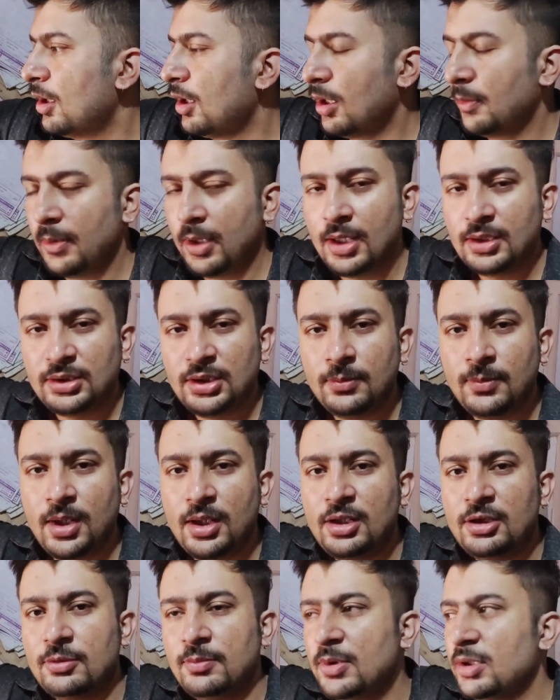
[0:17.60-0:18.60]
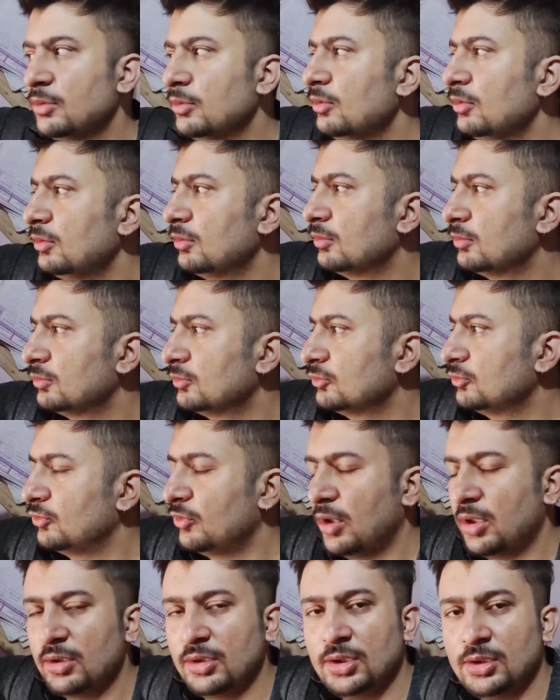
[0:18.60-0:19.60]
अब ऐसे बारिश में तो
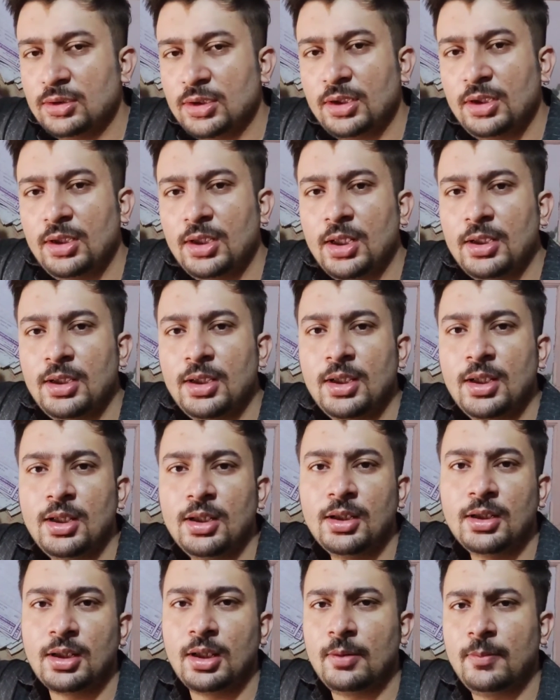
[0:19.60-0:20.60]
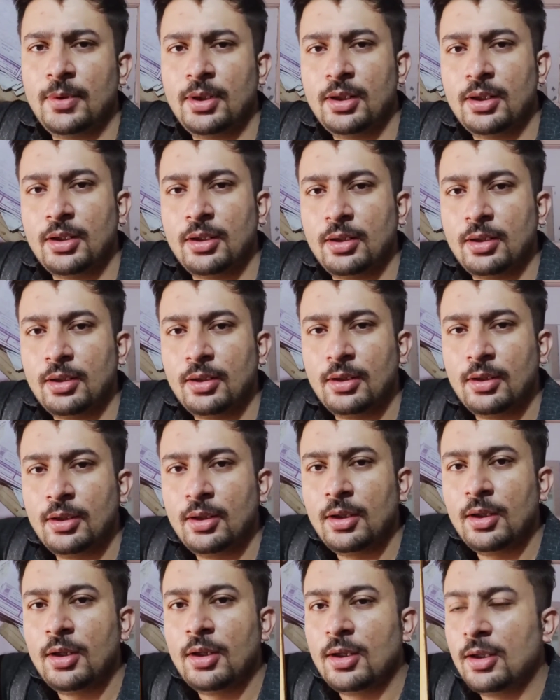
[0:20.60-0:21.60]
सुरक्षित तरीका ये है कि घर में रहें
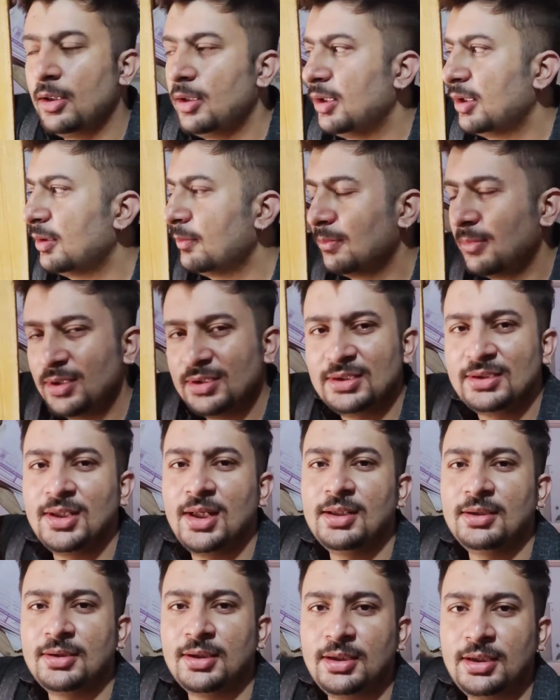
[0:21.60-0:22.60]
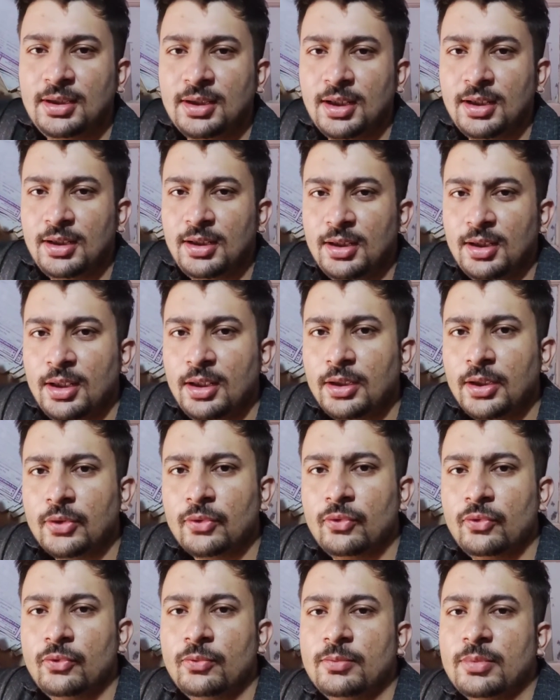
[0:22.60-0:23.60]
लेकिन मज़ेदार तरीका ये है कि
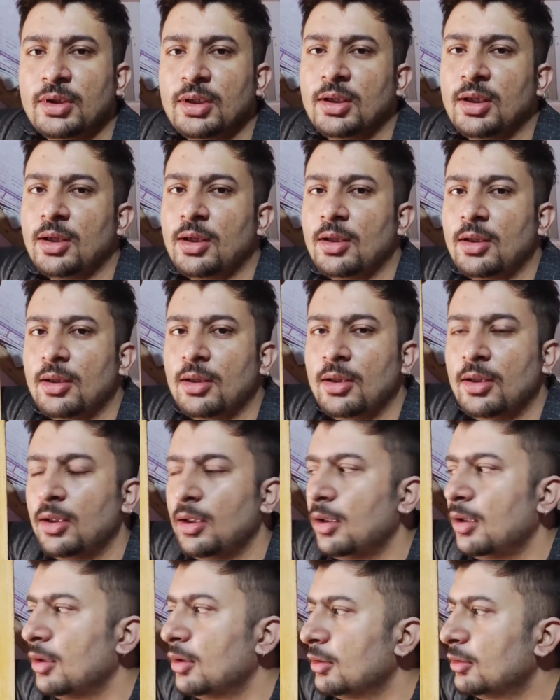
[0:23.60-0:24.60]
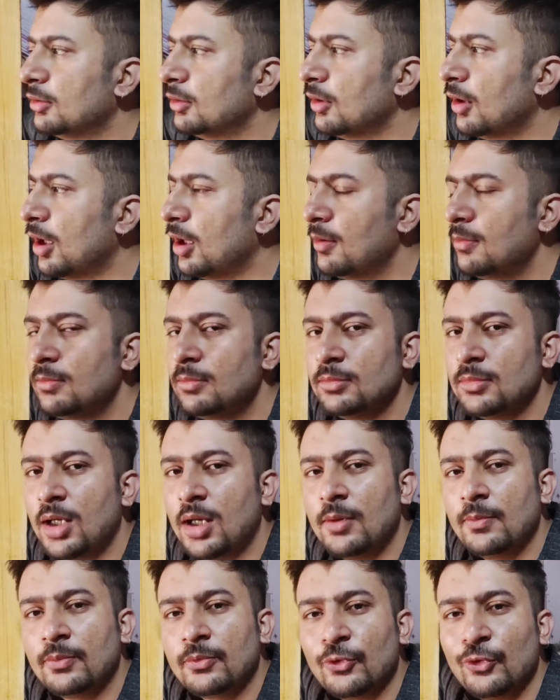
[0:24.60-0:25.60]
घूम के आए तो हम
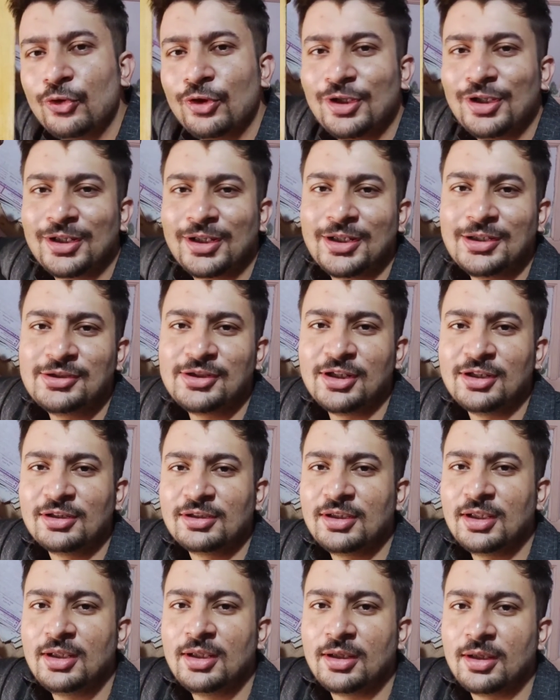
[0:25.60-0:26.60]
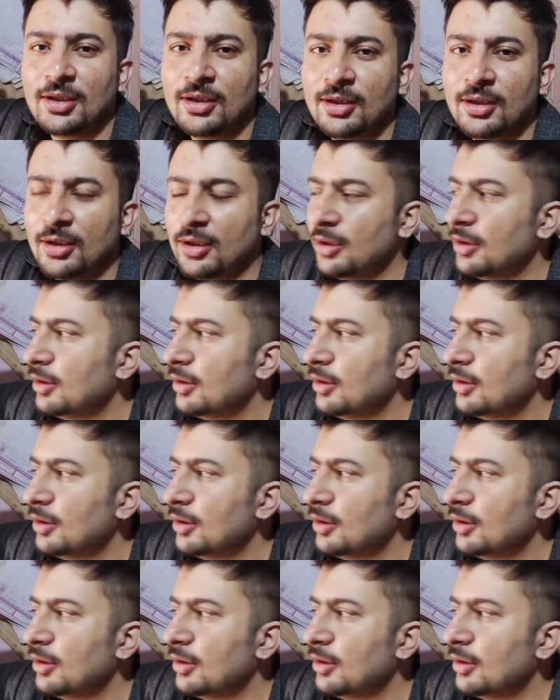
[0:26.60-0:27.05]
आपको लेके चलते हैं